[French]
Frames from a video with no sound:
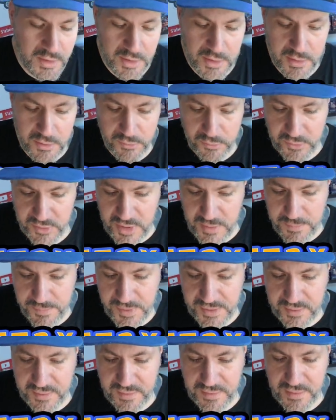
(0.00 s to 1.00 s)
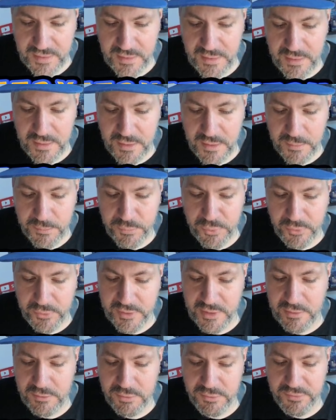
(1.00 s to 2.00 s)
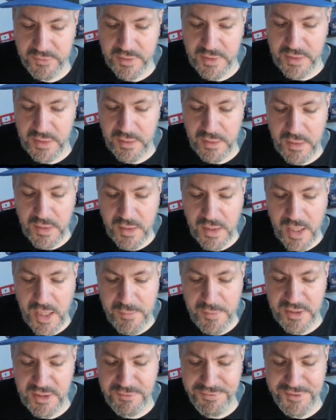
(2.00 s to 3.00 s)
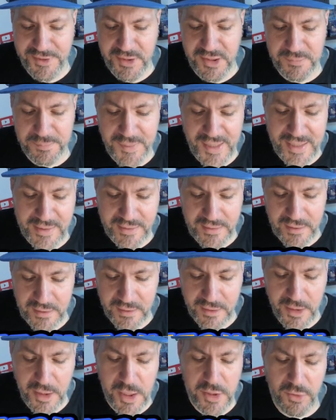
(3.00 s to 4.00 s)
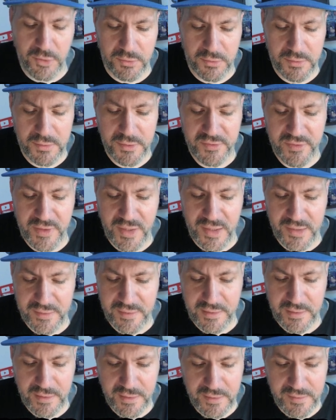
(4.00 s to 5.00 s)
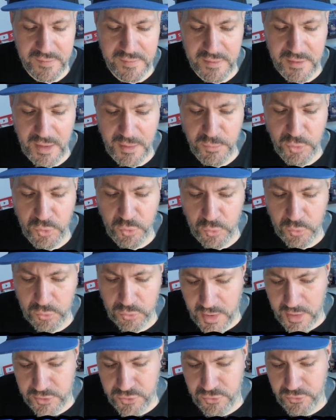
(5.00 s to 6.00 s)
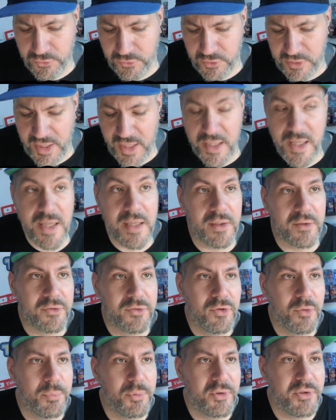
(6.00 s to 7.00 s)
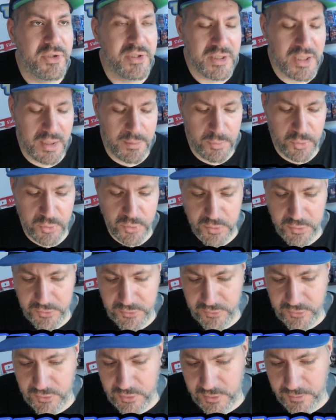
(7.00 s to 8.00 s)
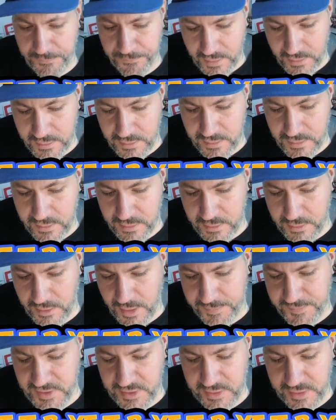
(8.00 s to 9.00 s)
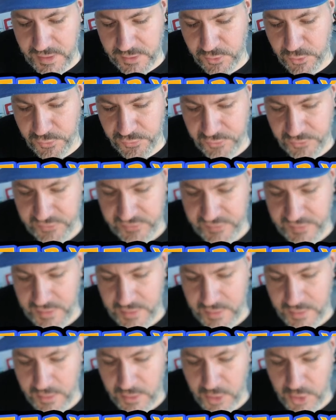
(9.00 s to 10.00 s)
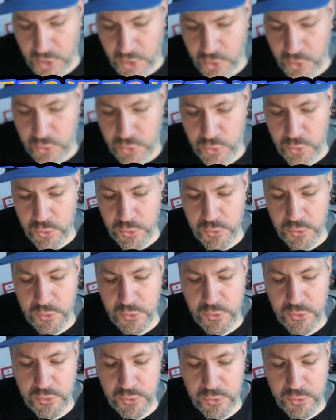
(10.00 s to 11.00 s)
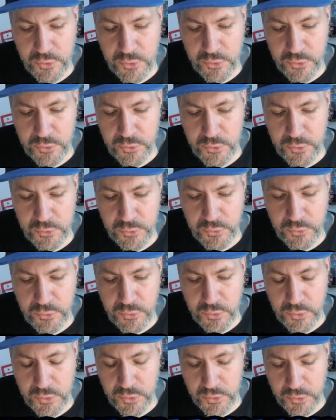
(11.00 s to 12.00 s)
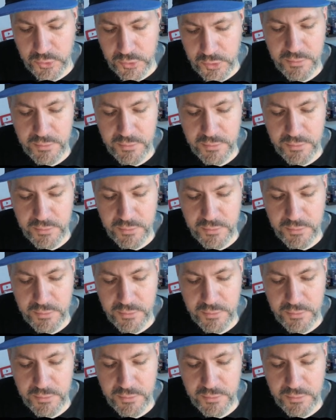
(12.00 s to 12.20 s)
Et on est parti pour découvrir un magnifique God Pack. Et eh non, c'est raté. C'est Kabuto. Juste derrière, ce petit Krabos, euh, la petite carte fossile, le euh, Duo Duo